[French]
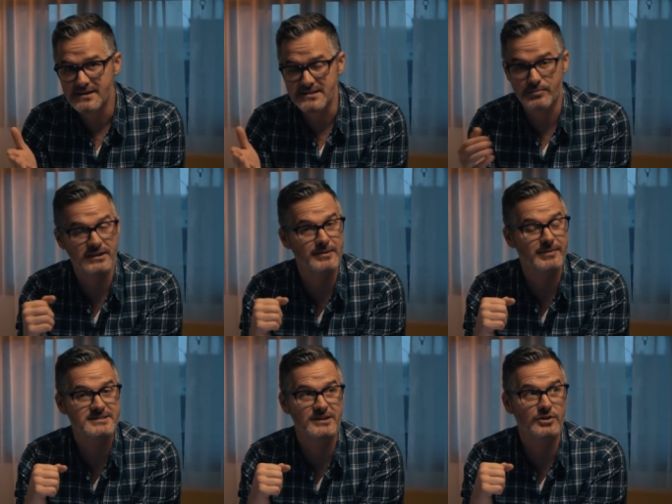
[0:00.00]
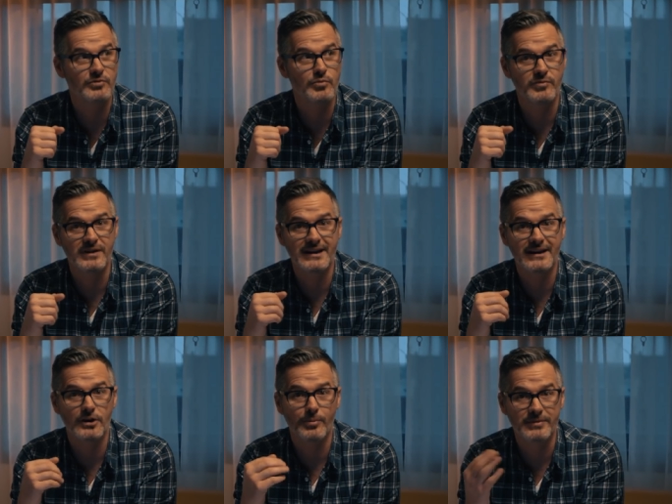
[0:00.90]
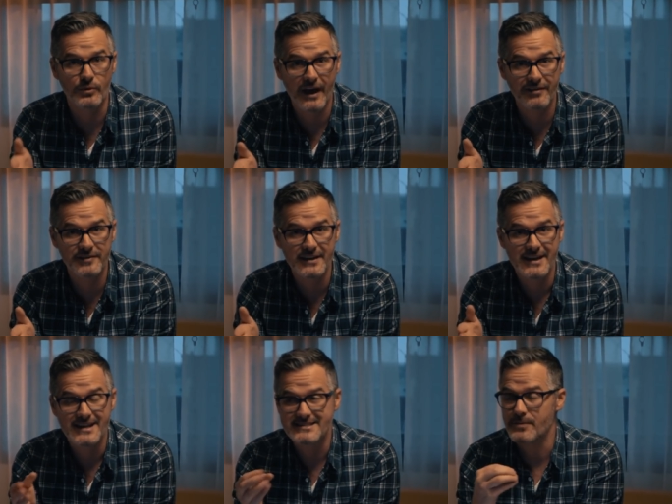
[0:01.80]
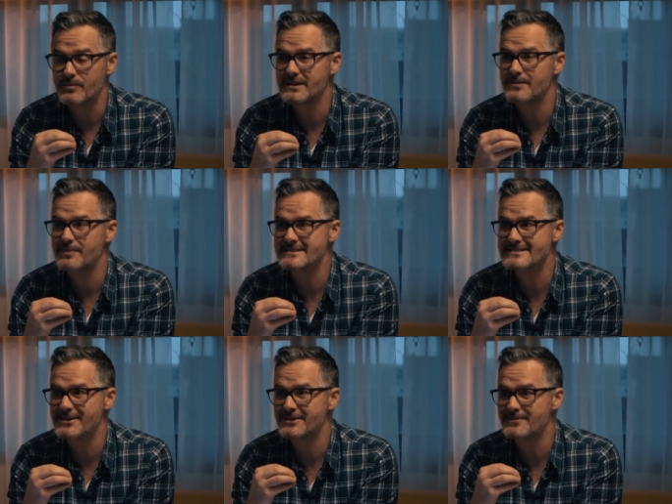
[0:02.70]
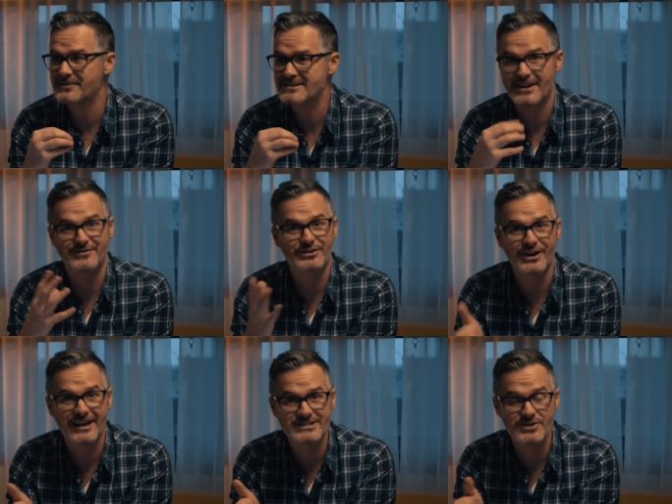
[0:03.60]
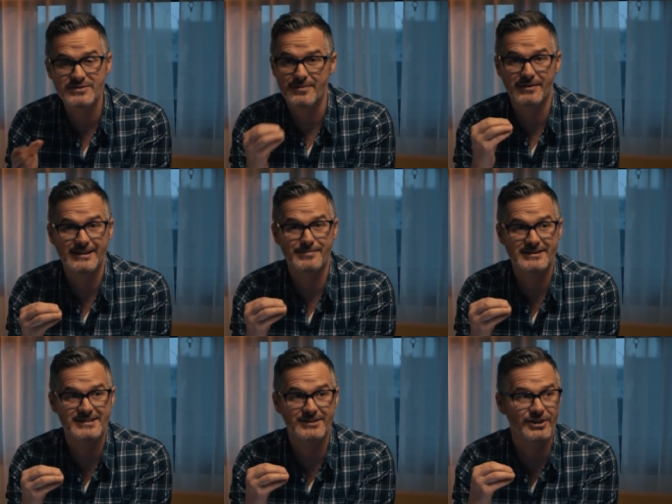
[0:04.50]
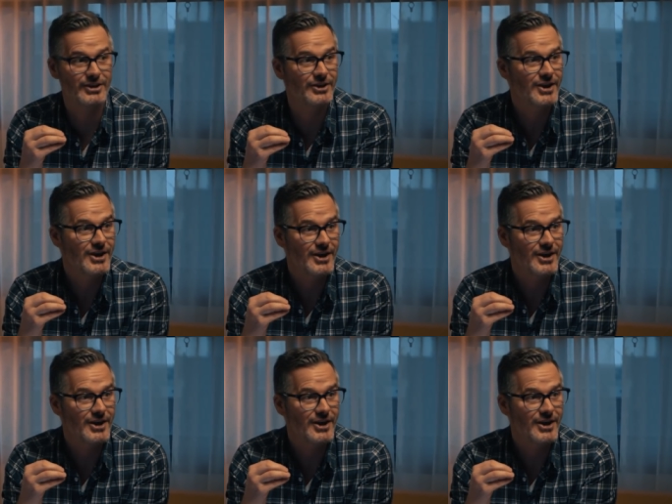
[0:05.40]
ça peut être des personnes que vous pouvez lire leur biographie, ça peut être des personnes qui sont dans votre région, ça peut être des personnes que